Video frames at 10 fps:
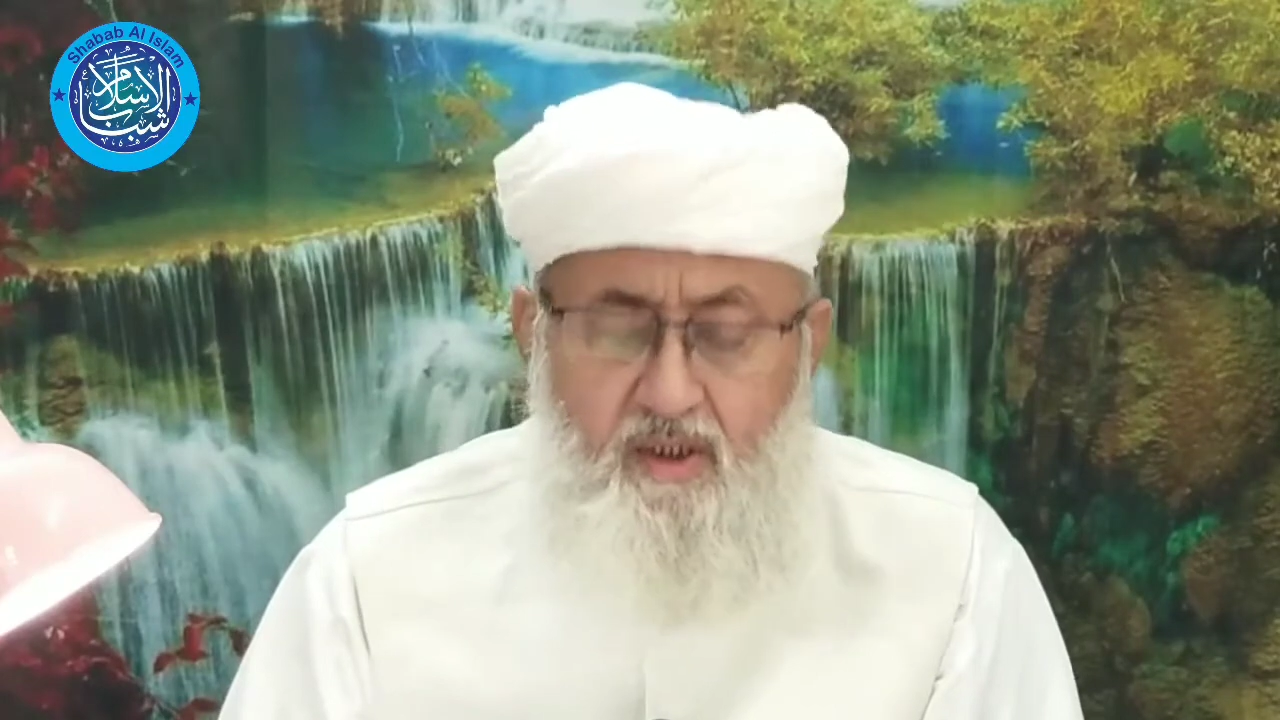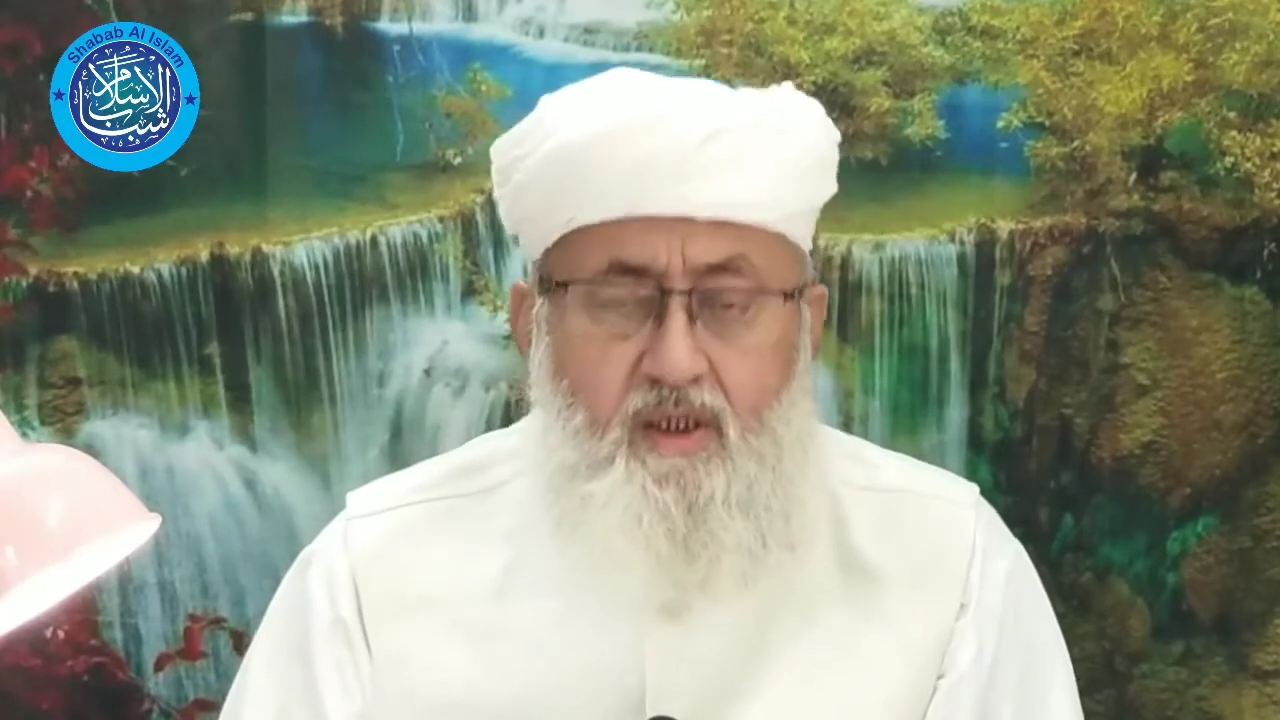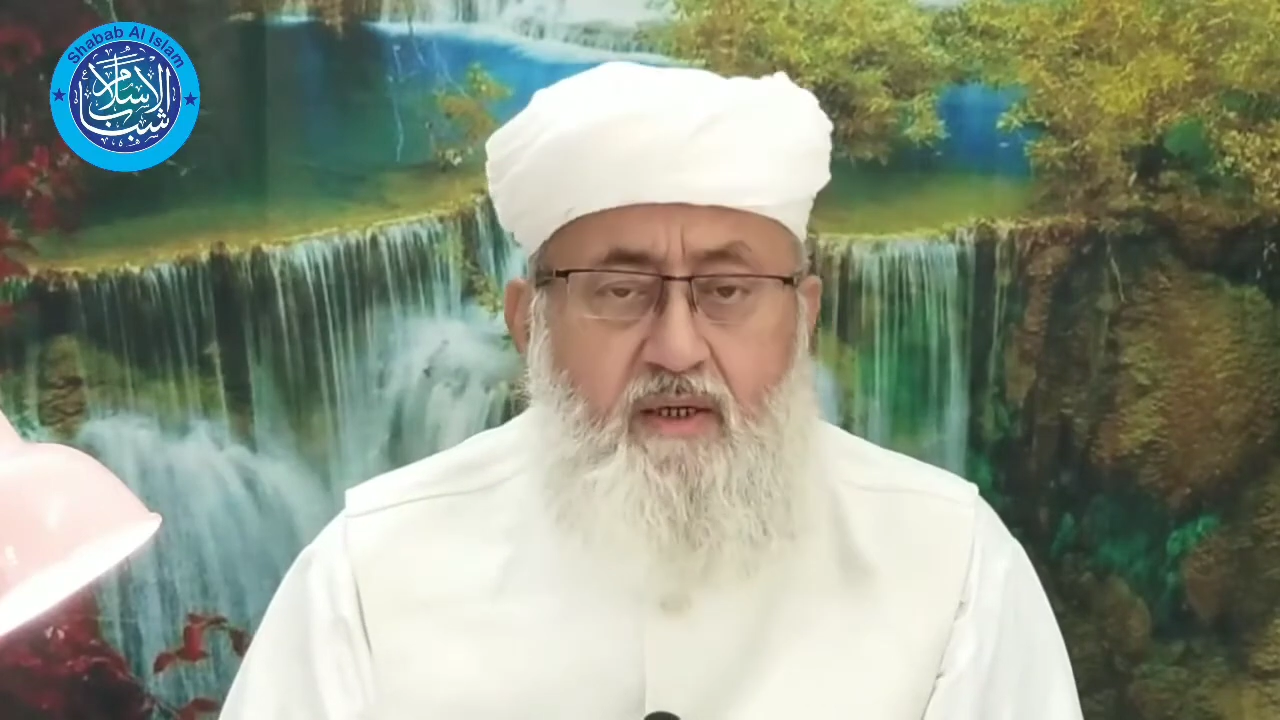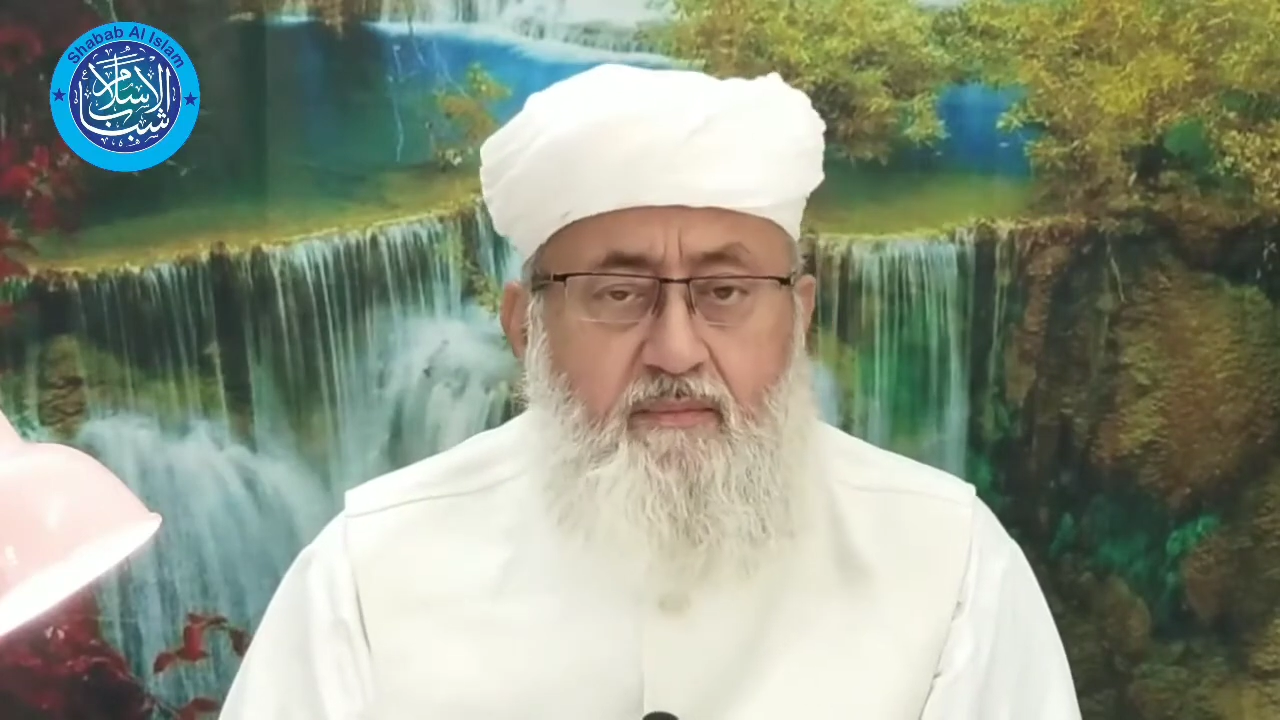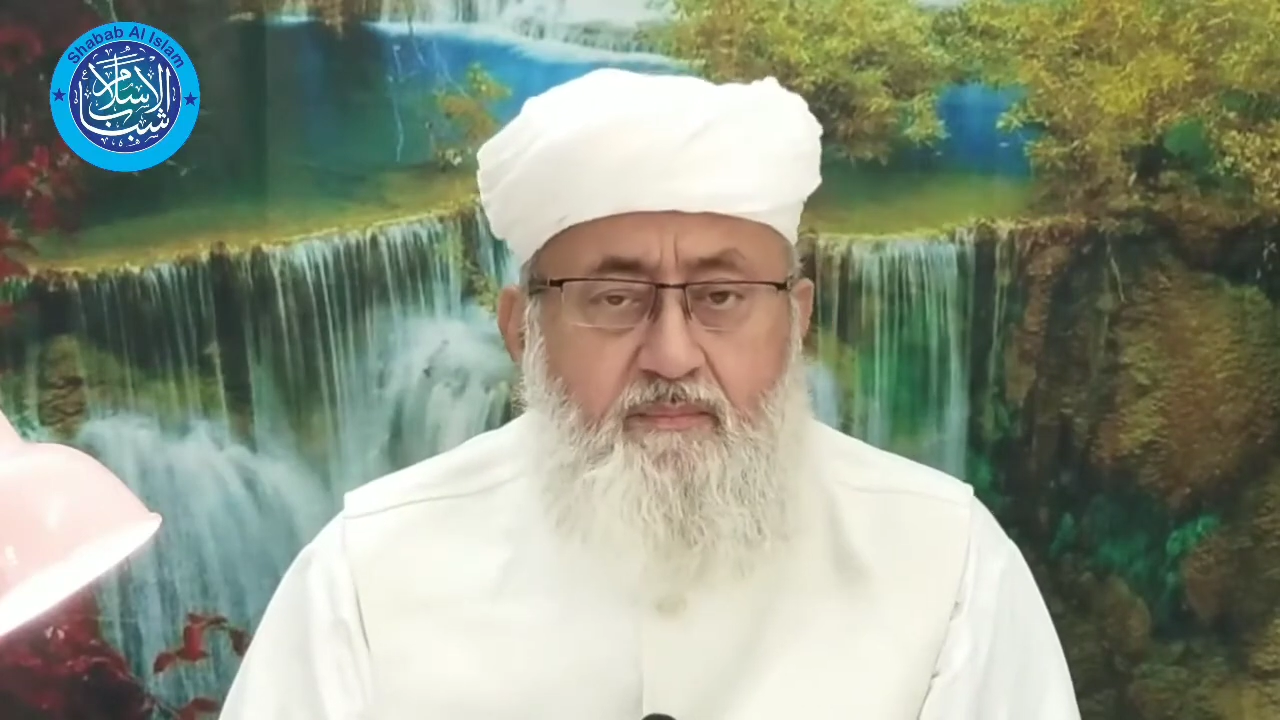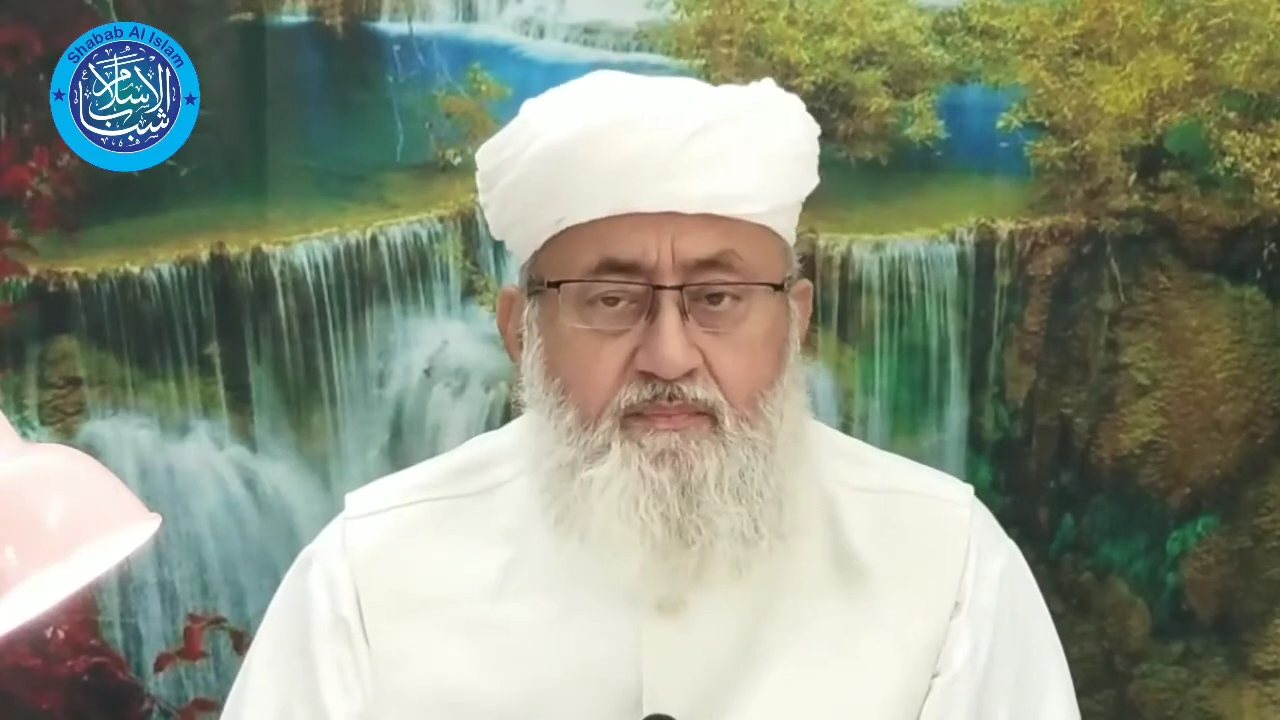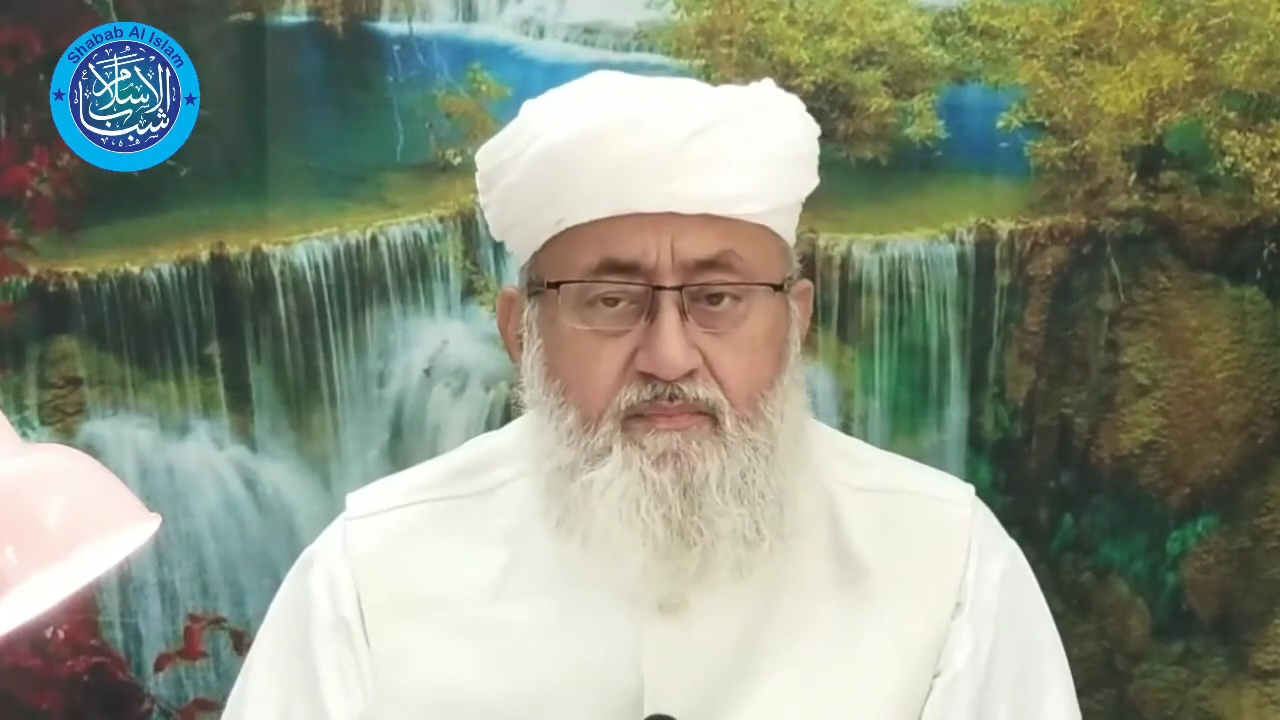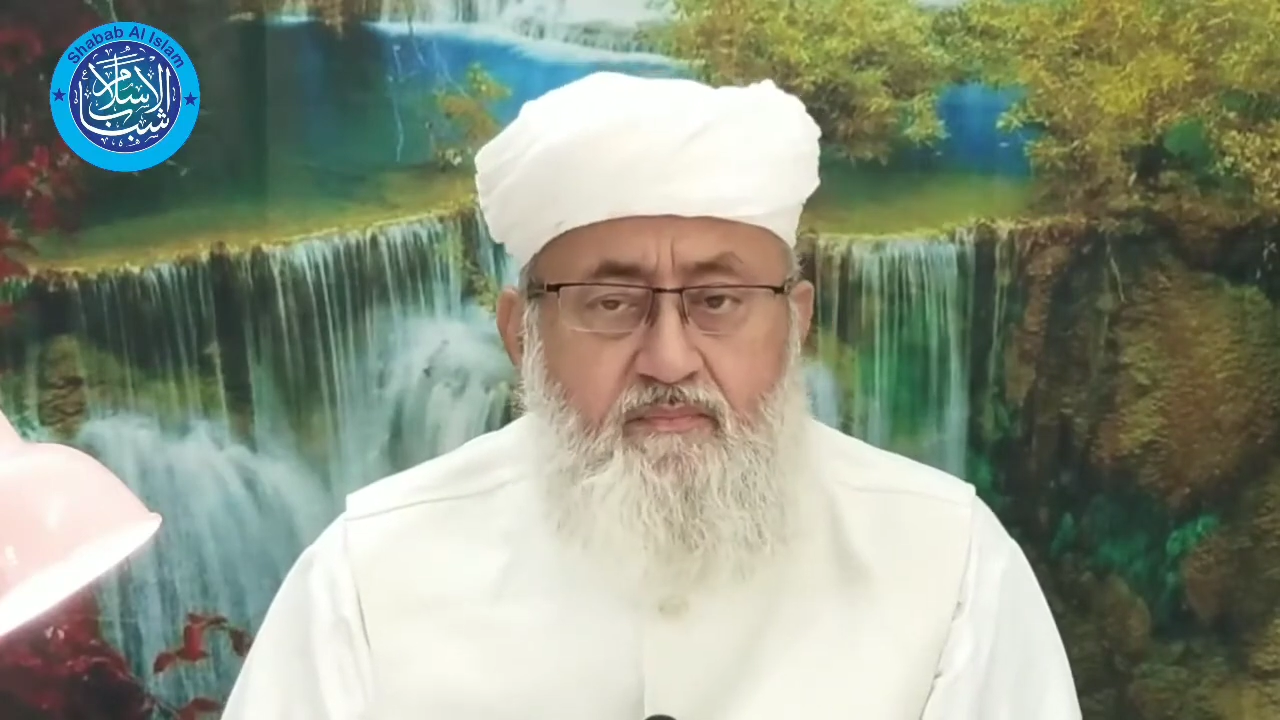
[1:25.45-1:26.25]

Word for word: الصلاة